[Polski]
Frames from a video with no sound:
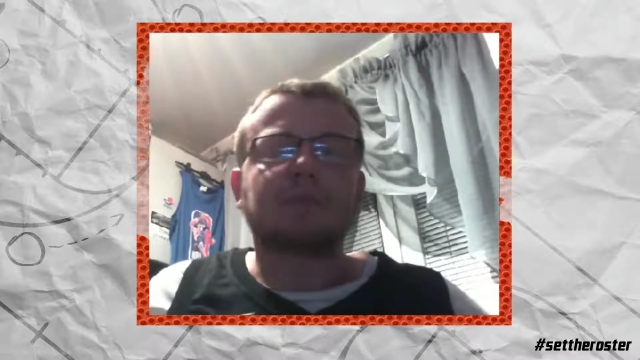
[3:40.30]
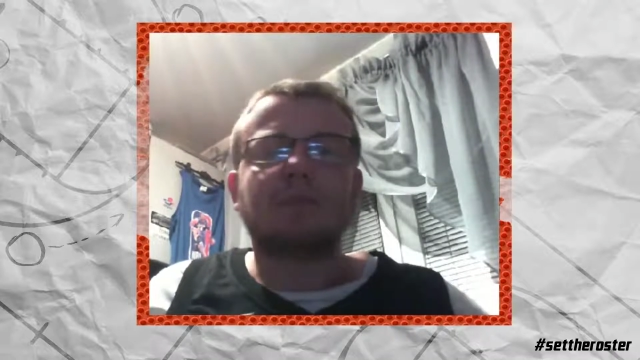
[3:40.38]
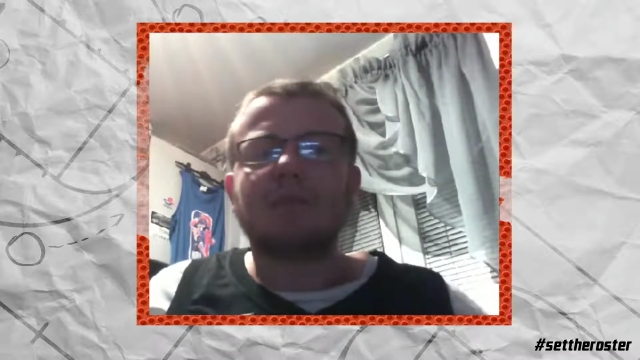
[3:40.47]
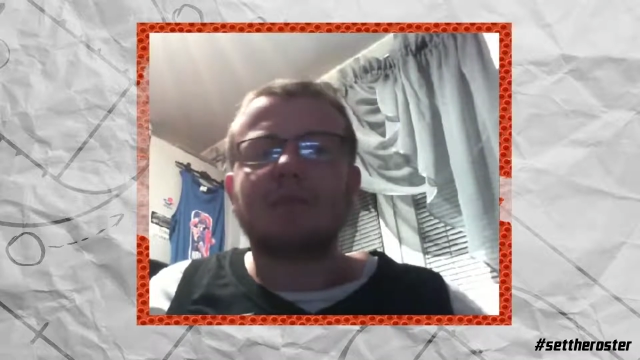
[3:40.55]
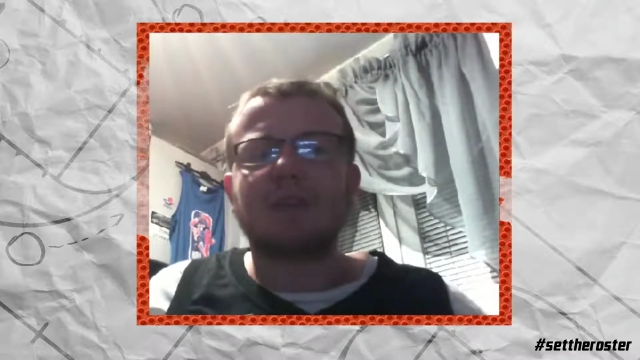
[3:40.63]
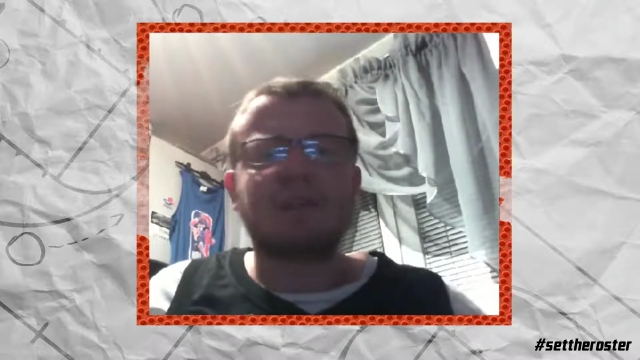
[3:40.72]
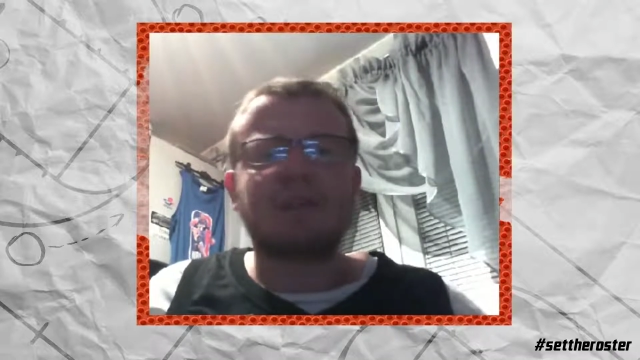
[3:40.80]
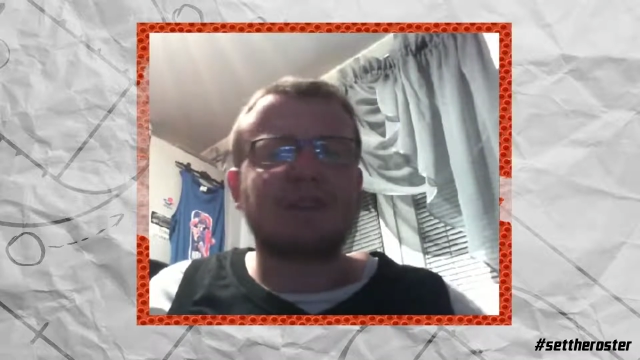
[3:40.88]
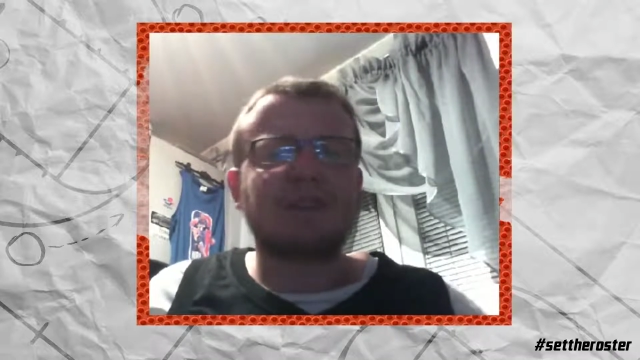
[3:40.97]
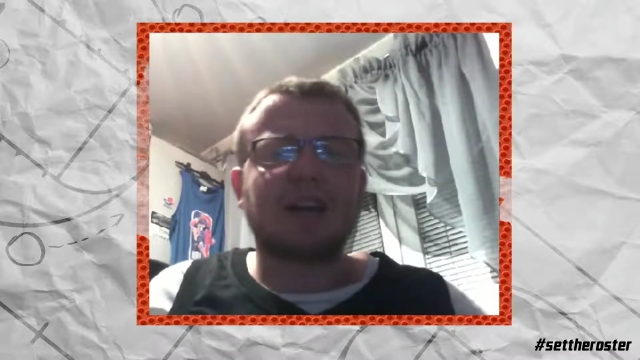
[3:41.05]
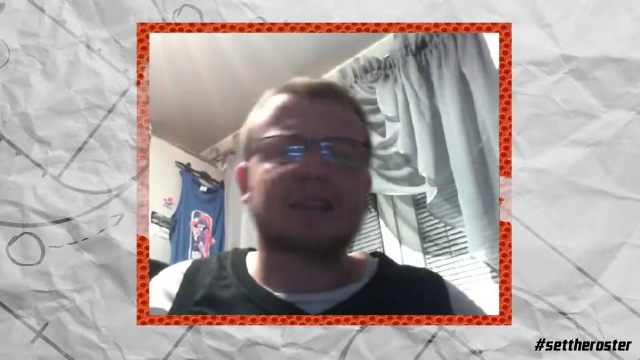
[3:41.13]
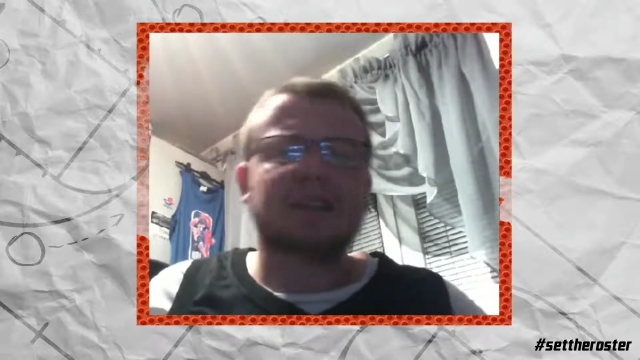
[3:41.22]

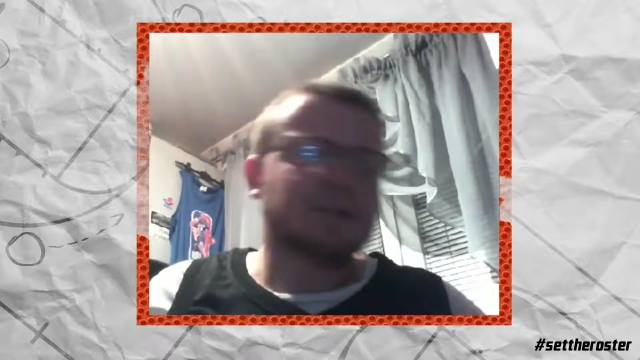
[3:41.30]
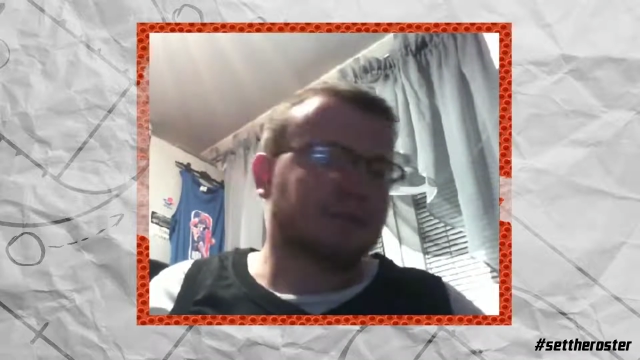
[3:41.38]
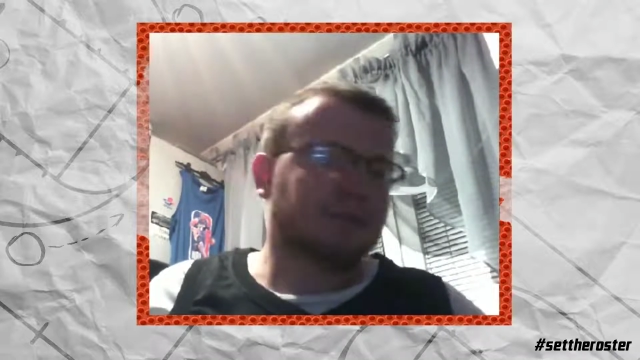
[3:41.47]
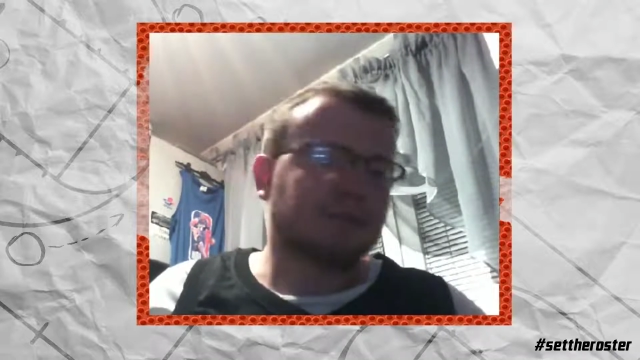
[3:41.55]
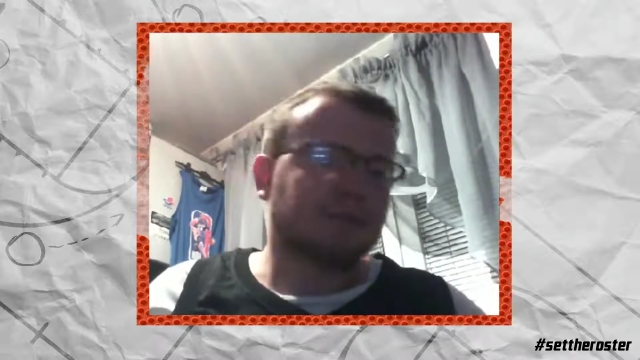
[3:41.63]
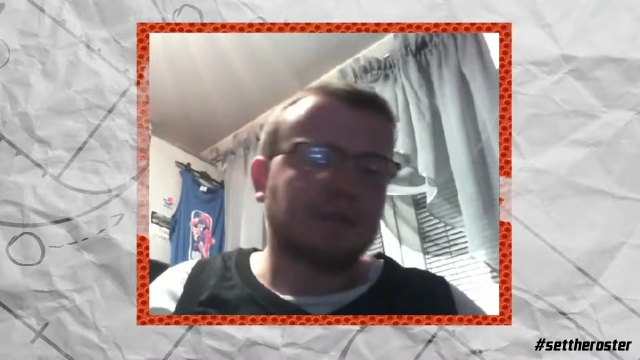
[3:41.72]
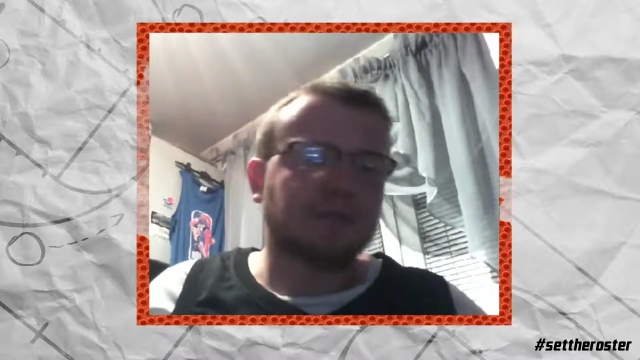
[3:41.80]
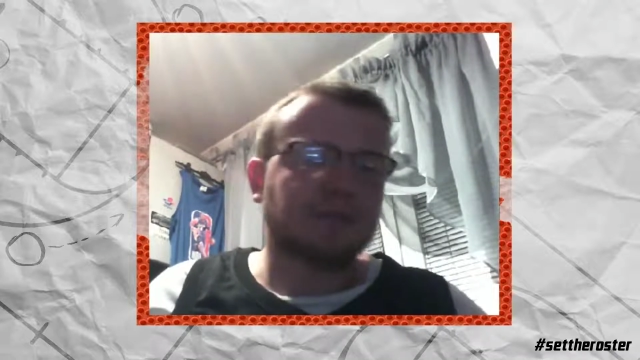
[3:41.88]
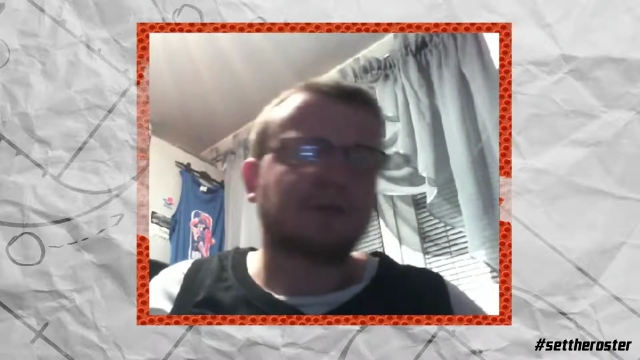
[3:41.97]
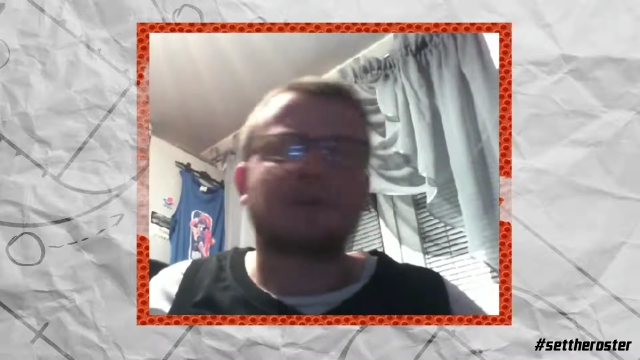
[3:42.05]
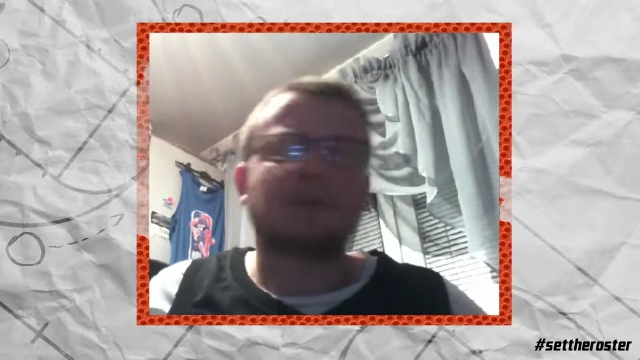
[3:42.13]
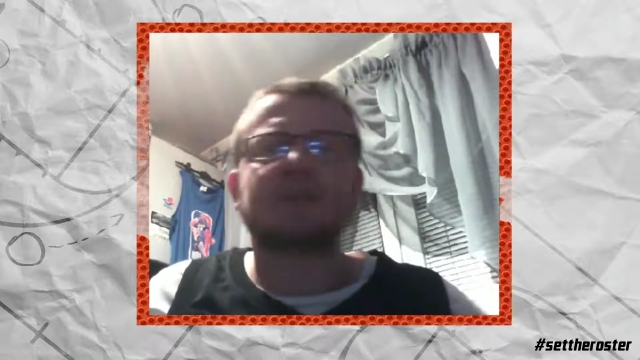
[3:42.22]
wymawiany
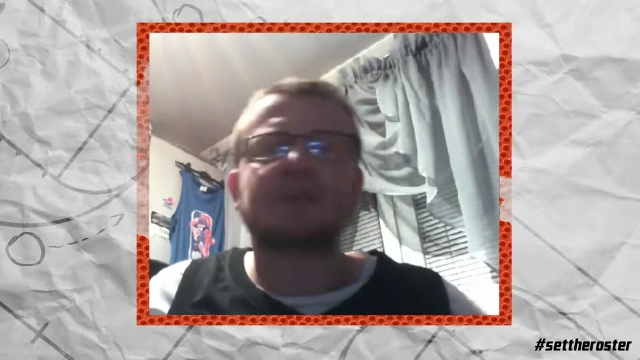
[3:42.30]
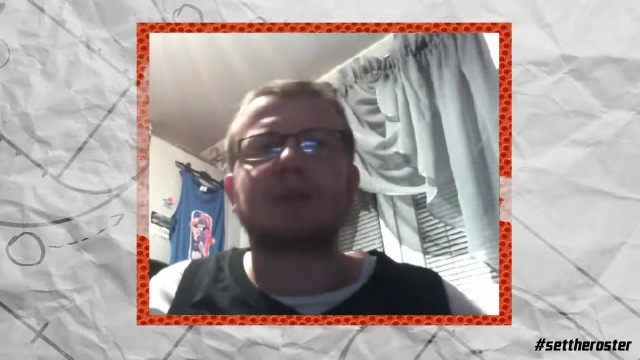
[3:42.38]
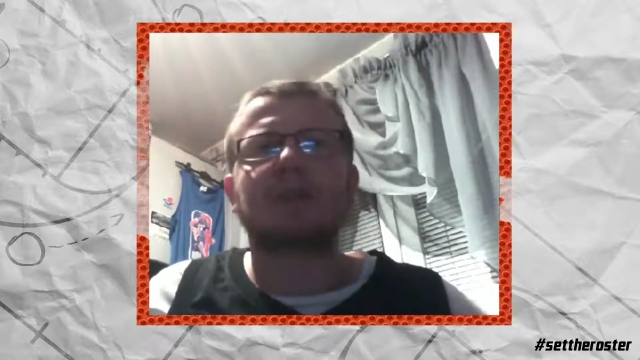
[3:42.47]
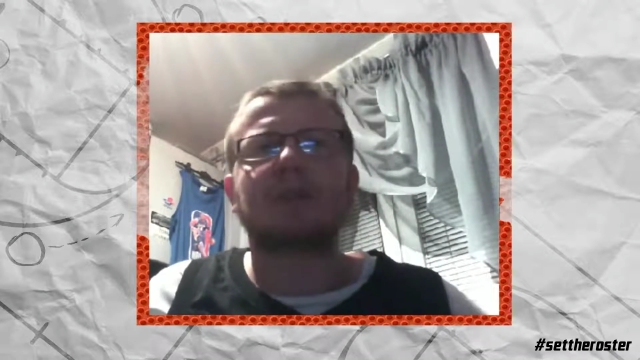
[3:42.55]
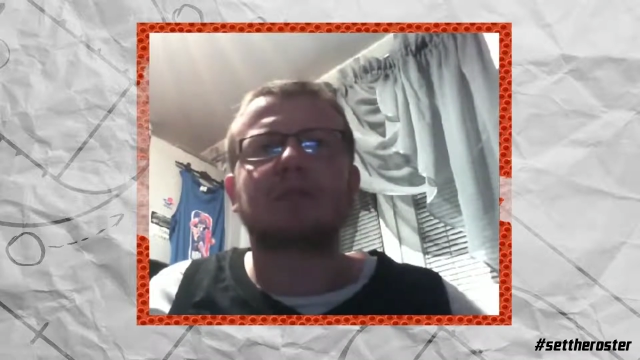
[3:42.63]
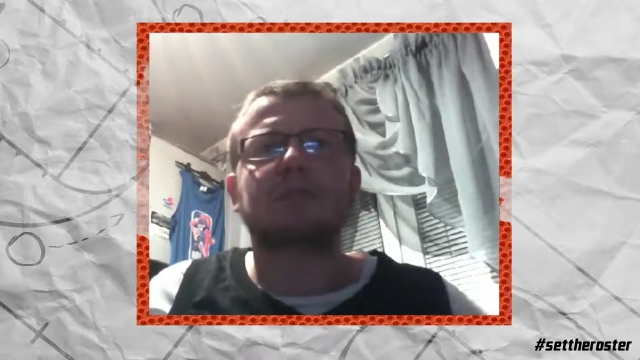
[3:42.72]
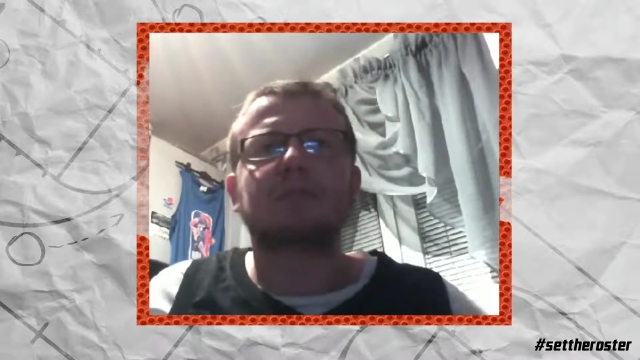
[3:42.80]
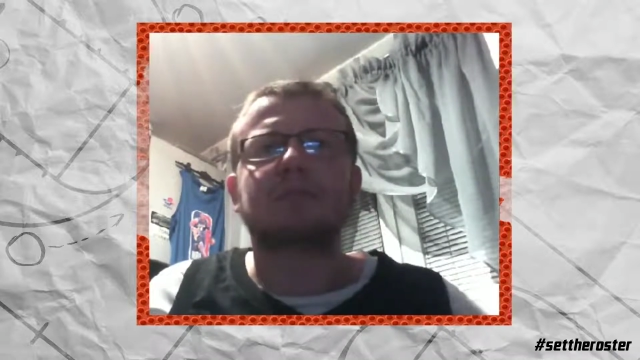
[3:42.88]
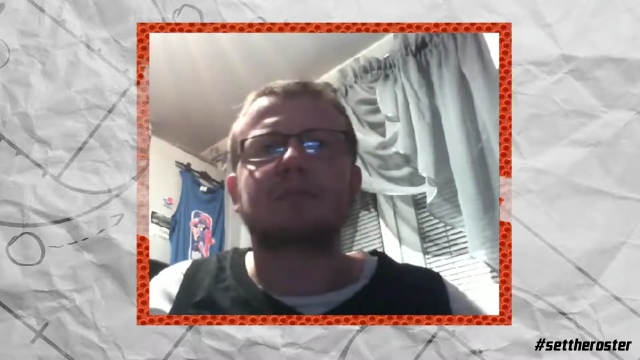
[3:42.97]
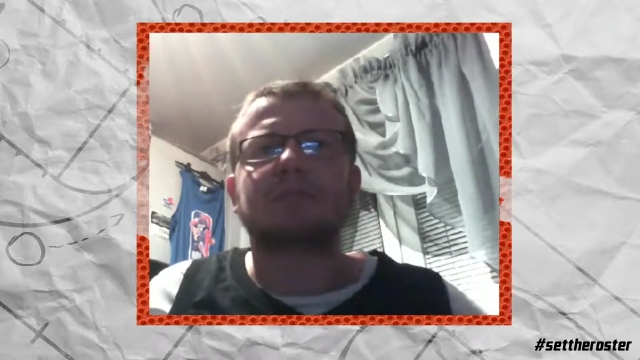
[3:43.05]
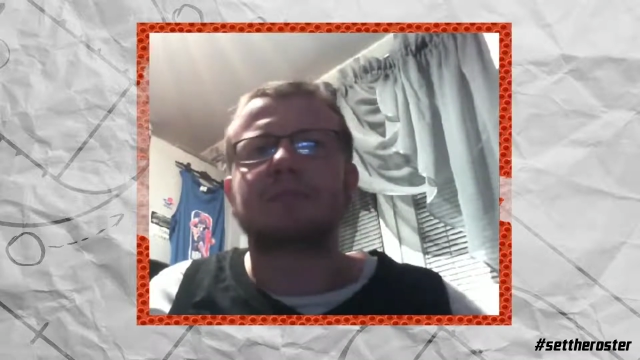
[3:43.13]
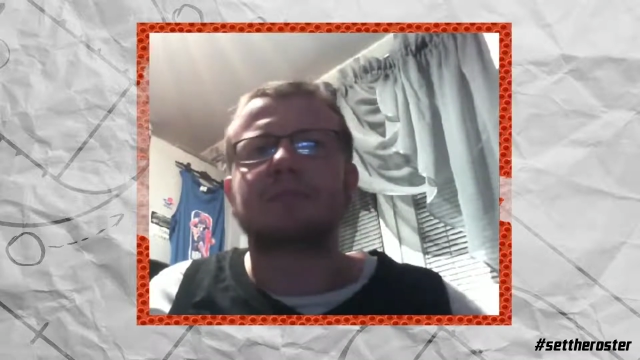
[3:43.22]
powiedzmy jako
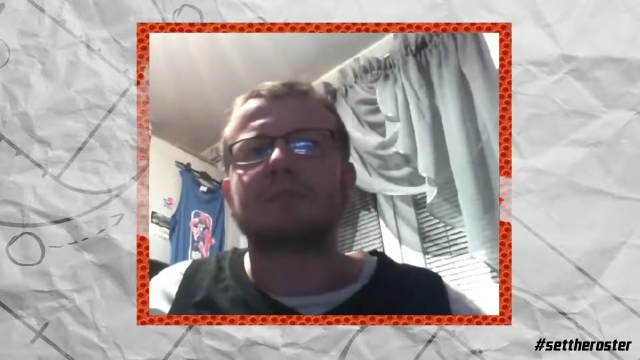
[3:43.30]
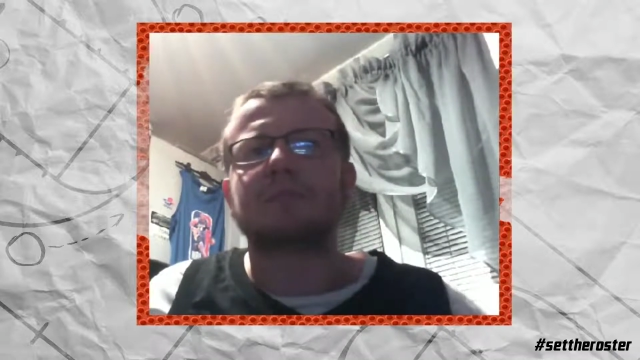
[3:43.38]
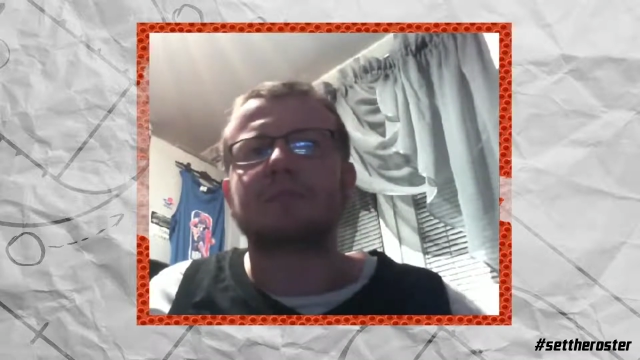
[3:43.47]
mm,